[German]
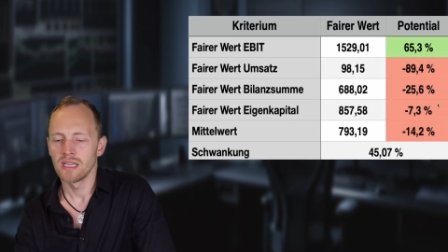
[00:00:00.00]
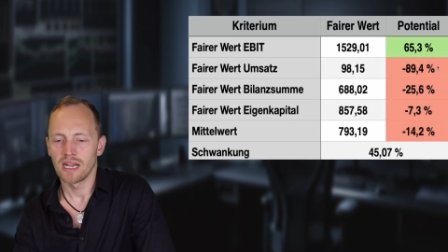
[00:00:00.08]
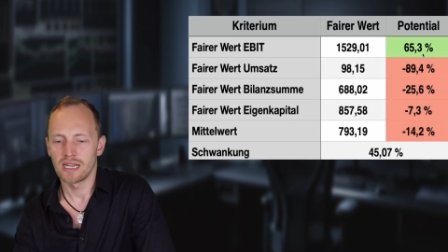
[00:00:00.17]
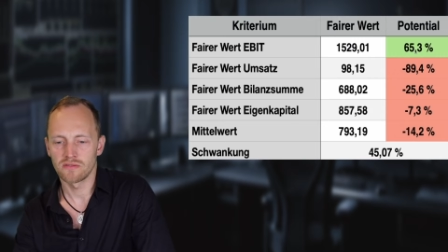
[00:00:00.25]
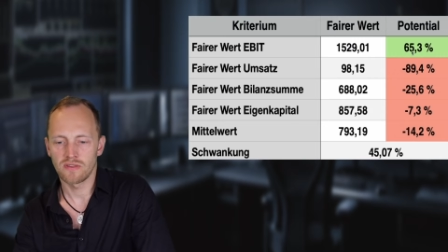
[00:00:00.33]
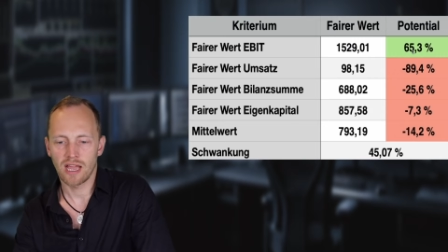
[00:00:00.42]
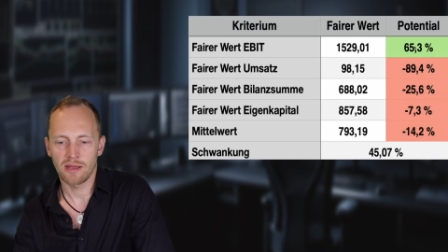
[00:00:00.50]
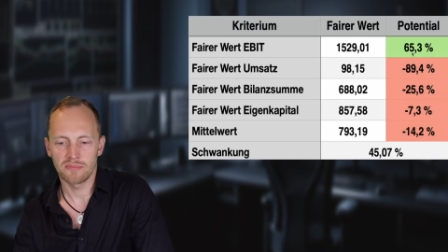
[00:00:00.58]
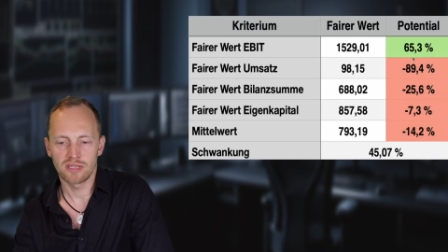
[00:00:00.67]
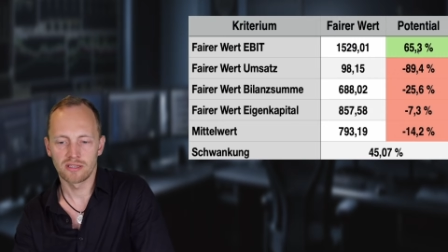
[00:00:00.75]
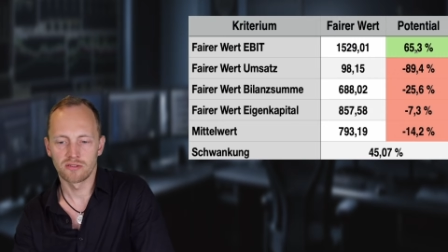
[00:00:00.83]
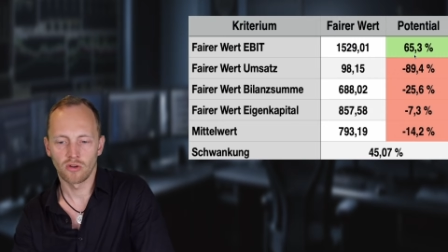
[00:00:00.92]
Also wir haben
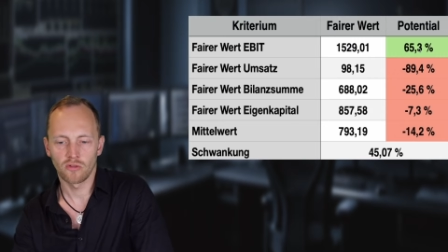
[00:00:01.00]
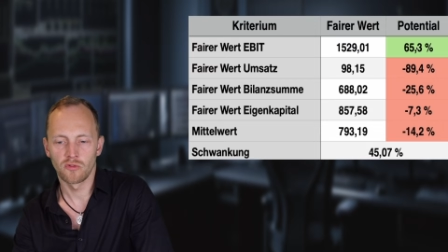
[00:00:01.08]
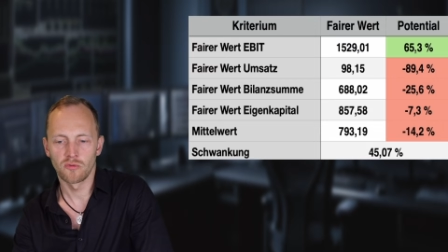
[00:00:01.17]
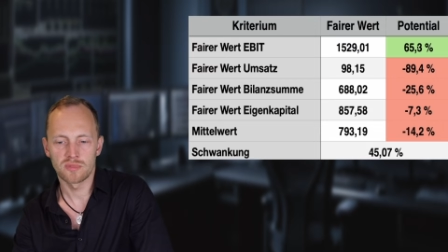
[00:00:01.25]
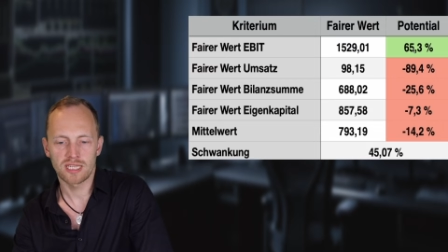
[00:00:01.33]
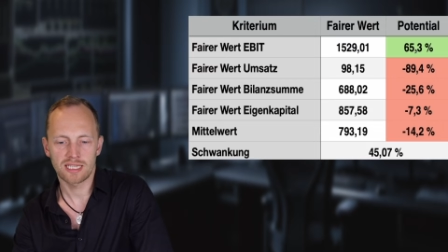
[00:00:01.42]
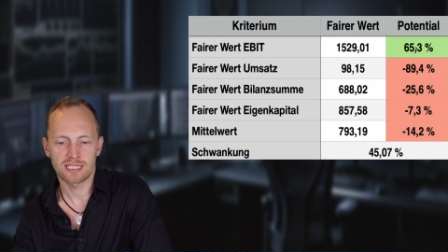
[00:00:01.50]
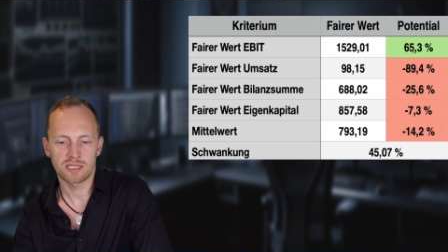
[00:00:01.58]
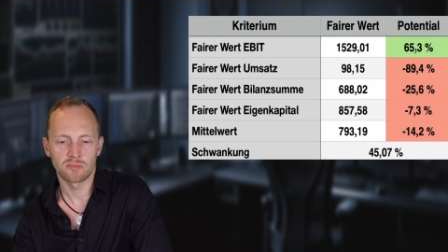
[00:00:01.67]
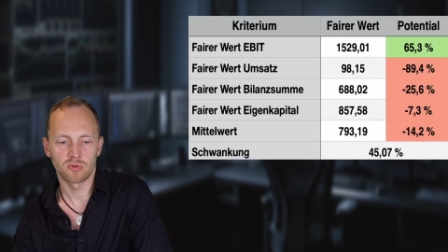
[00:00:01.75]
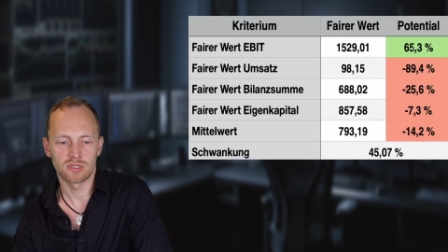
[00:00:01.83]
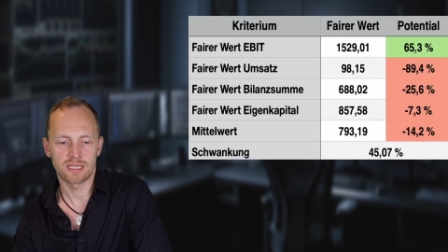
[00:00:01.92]
hier noch
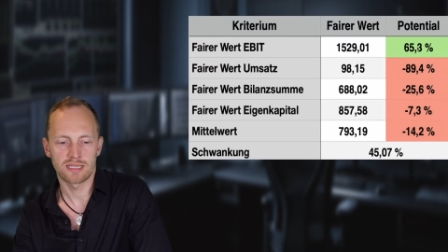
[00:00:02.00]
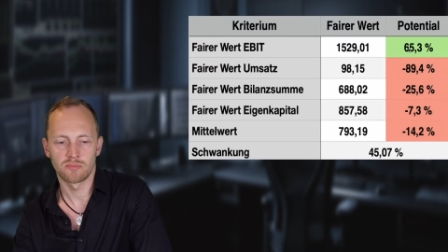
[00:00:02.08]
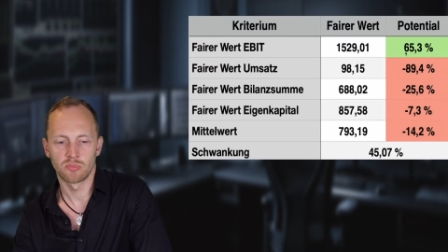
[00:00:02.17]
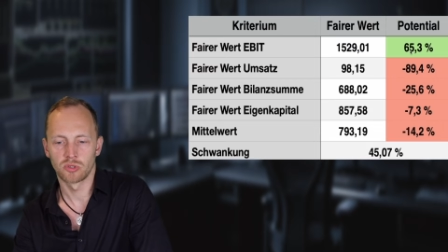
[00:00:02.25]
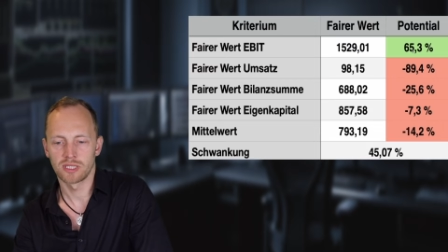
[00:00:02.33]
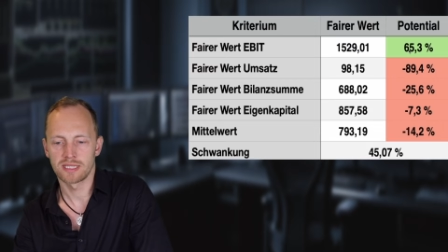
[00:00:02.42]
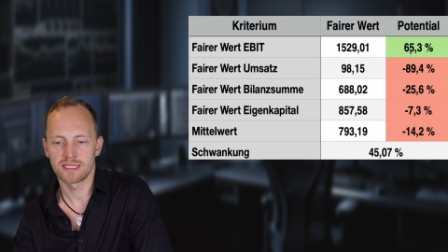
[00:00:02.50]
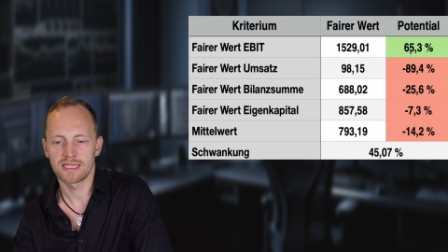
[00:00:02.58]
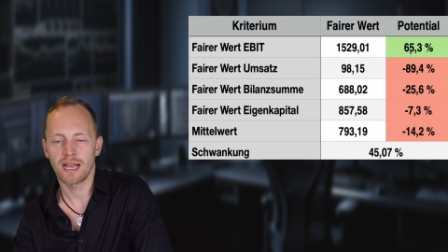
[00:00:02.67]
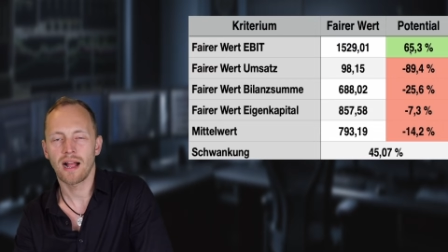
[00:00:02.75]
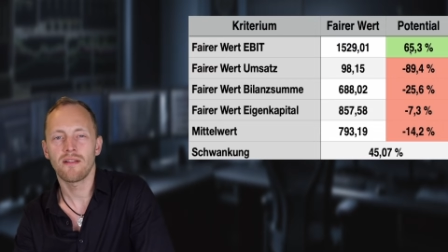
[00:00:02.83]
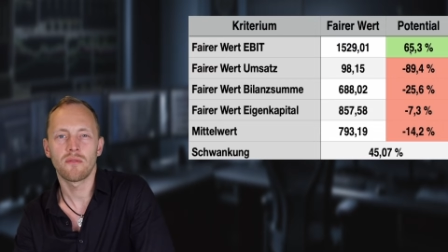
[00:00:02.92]
65%
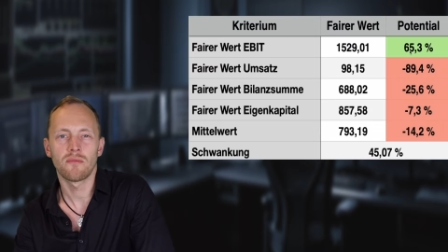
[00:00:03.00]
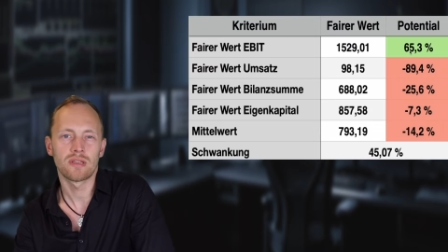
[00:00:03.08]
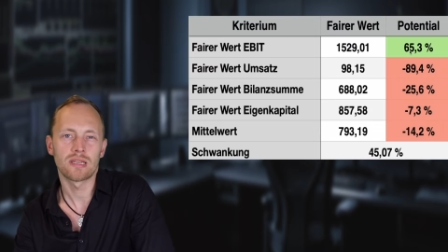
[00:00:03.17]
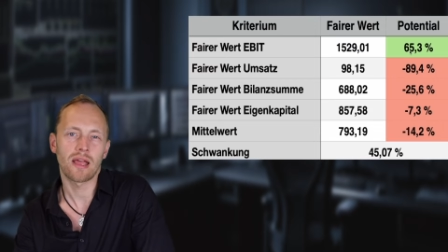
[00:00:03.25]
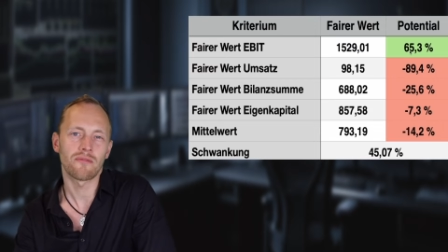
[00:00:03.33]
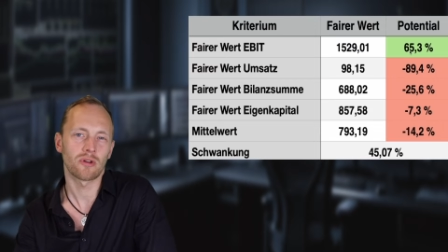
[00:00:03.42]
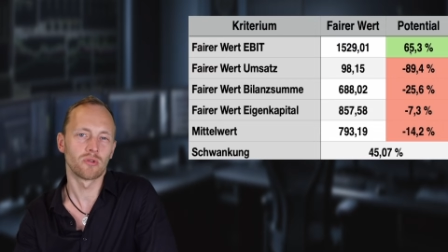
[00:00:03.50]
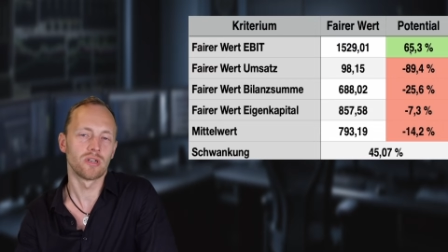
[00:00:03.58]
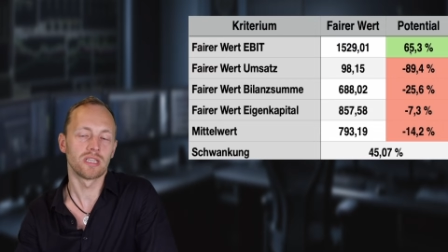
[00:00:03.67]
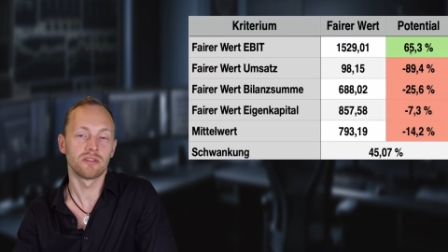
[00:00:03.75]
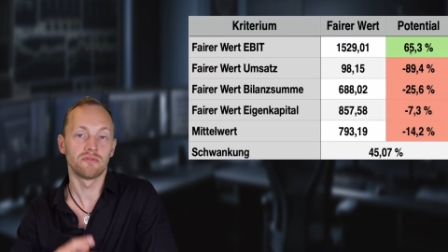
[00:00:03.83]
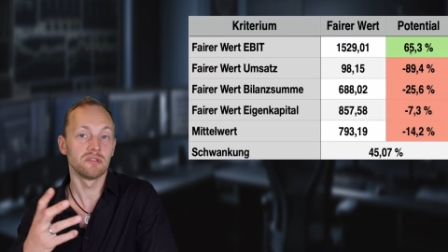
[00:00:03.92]
Potenzial, wenn wir einfach nur
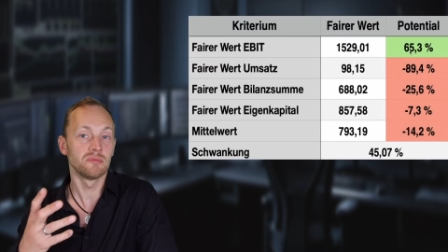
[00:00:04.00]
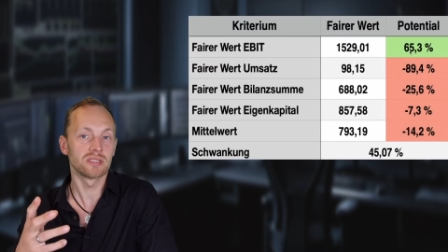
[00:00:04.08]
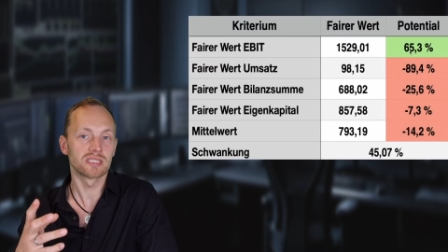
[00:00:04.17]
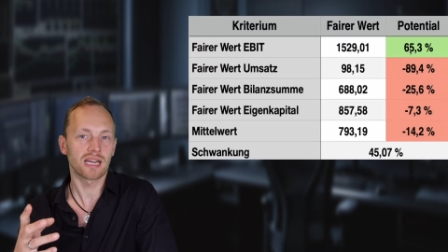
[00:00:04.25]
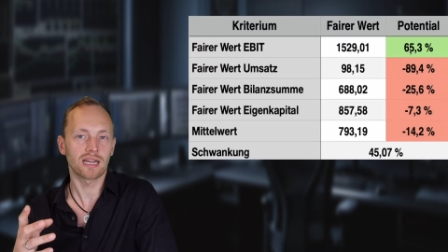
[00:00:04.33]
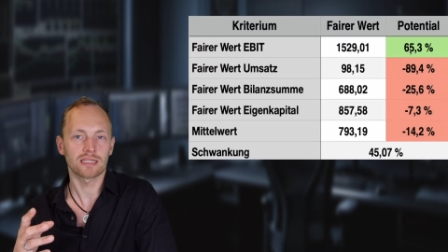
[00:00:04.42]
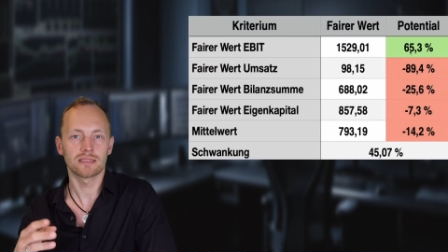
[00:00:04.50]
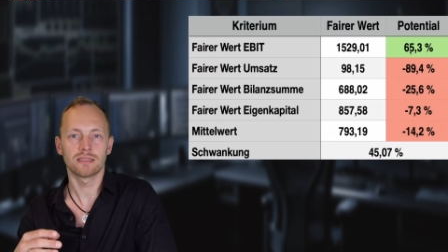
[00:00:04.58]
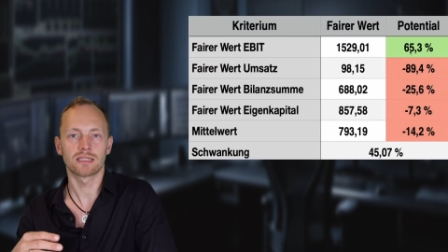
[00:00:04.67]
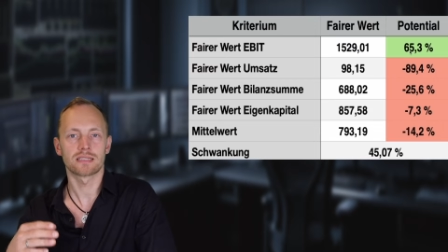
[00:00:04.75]
den Gewinn betrachten.